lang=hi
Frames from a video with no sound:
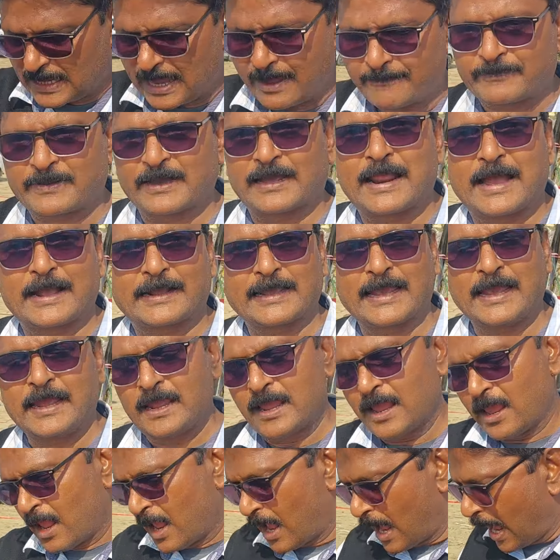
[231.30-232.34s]
साफ करा के
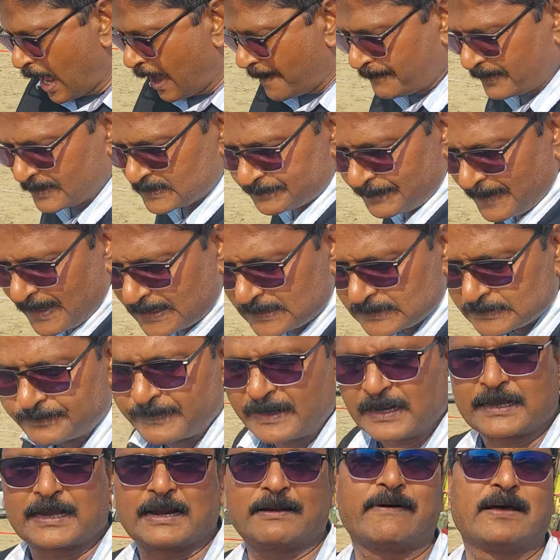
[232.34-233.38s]
आप उस पर एक
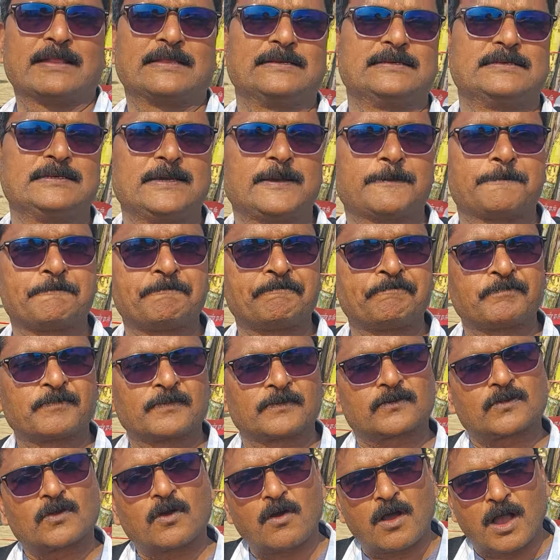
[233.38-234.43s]
स्प्रे करवा दीजिए
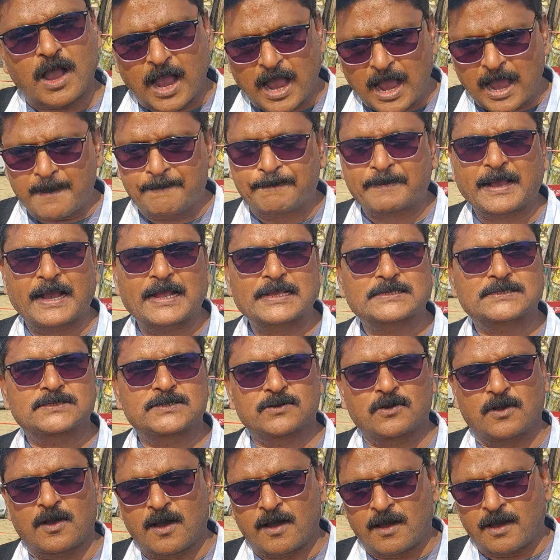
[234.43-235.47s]
तो आपका
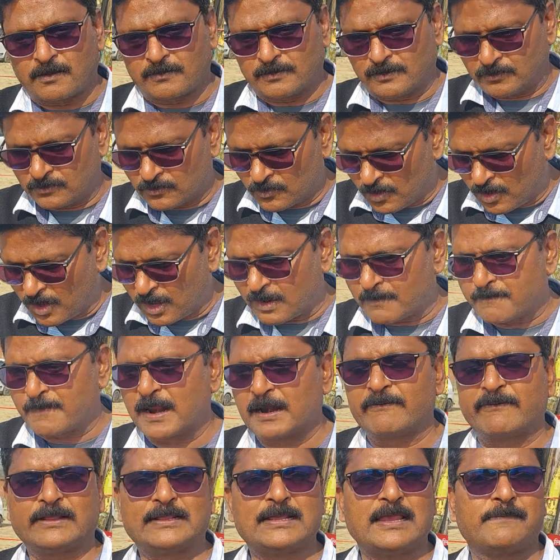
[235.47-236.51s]
जो
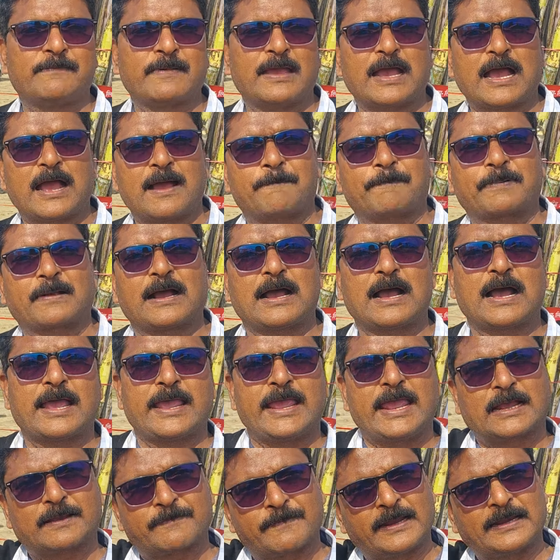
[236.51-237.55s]
नॉर्मल विधि में आपका
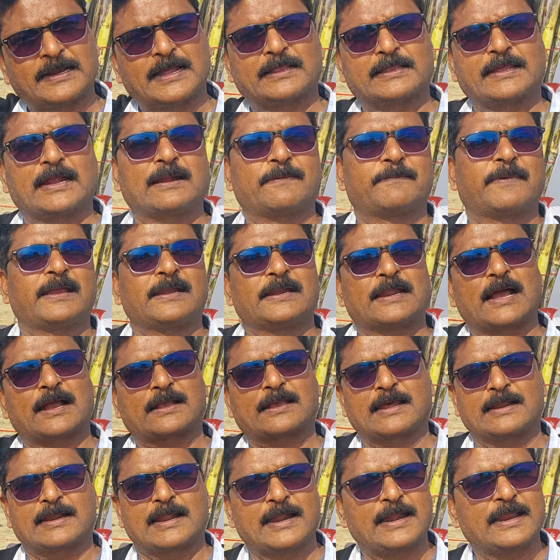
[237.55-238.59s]
एक महीना डेढ़ महीना
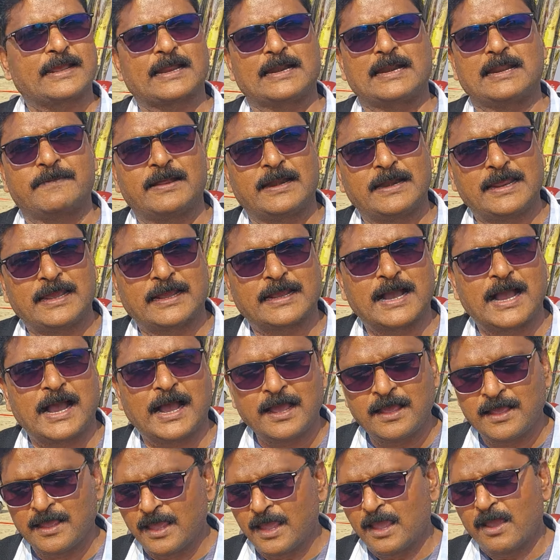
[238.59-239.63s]
कल्ला निकलने में लेगा
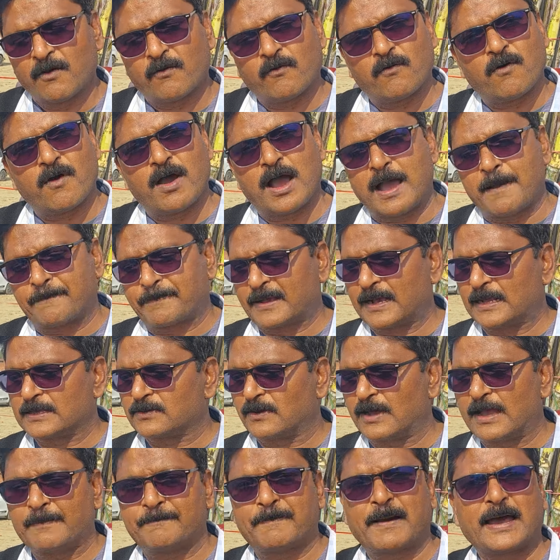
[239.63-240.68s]
वो आपका जो
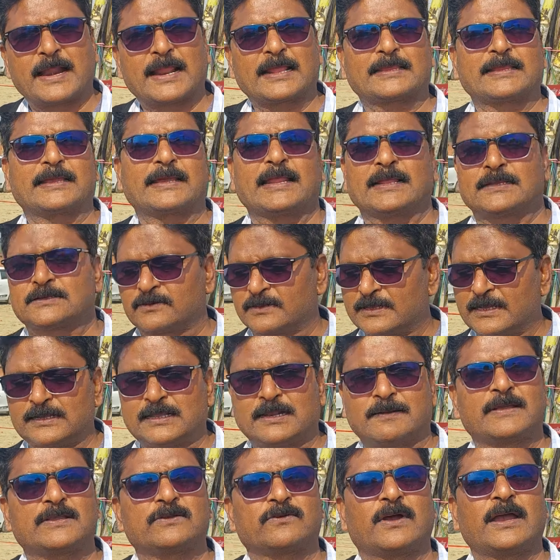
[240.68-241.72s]
है बारह तेरह चौदह दिन
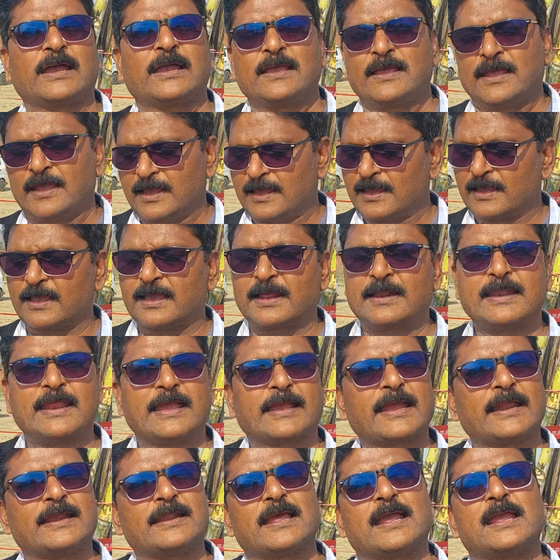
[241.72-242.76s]
में जो है गन्ने
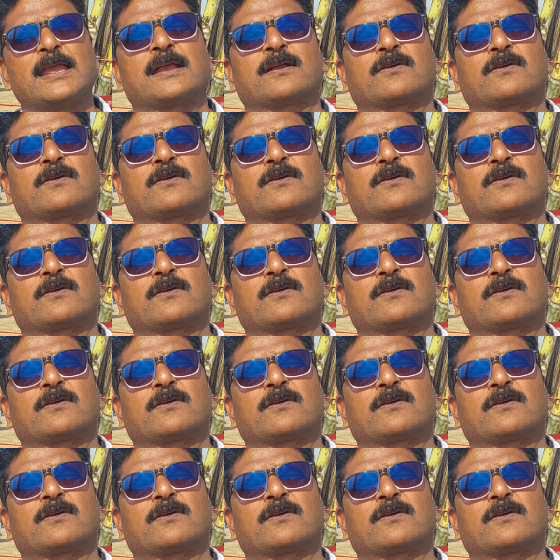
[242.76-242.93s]
के नए